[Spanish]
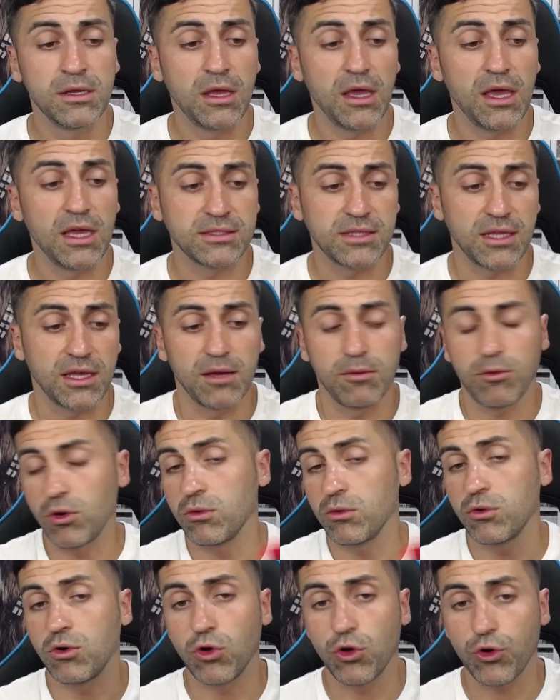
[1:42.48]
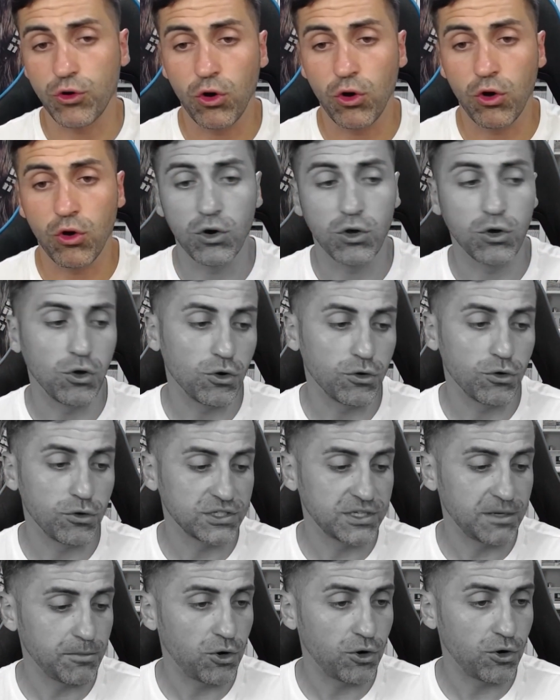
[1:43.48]
este, bueno, un color rojo, el color no es
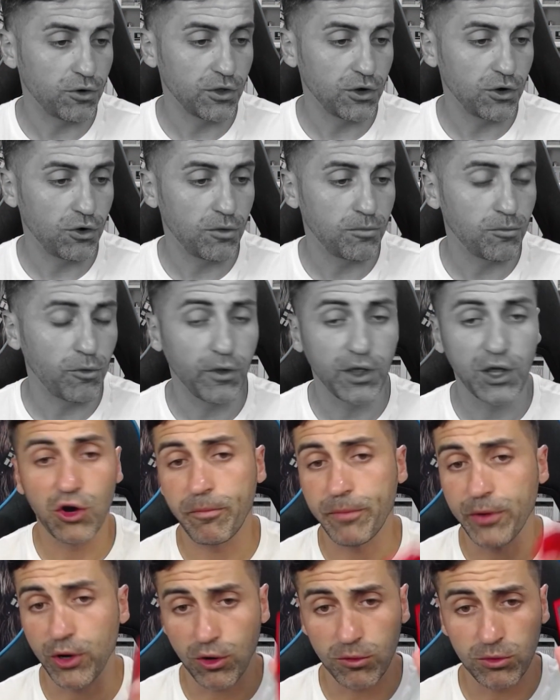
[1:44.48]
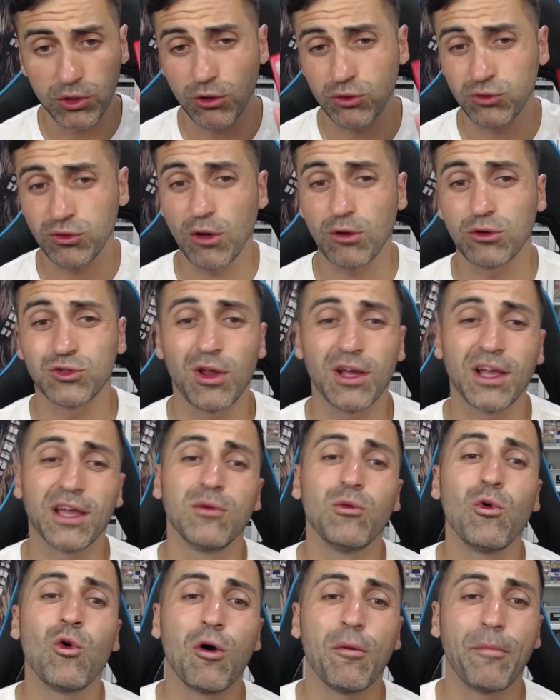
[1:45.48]
el mejor de los modelos, pero como os digo, es una consola que
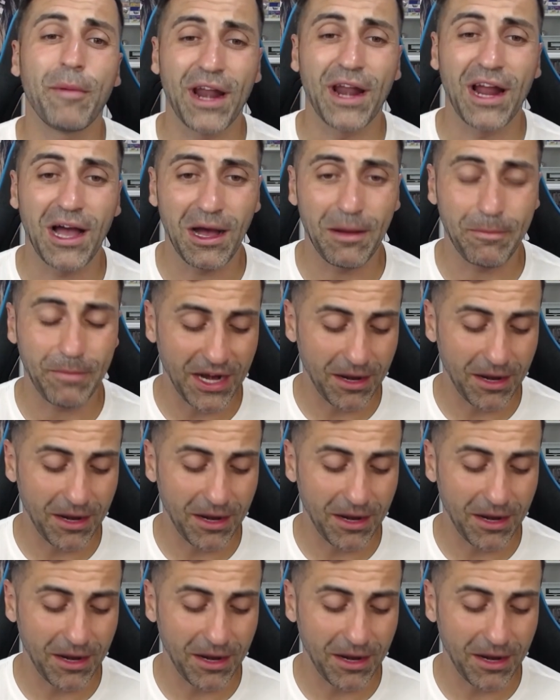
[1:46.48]
busco para, para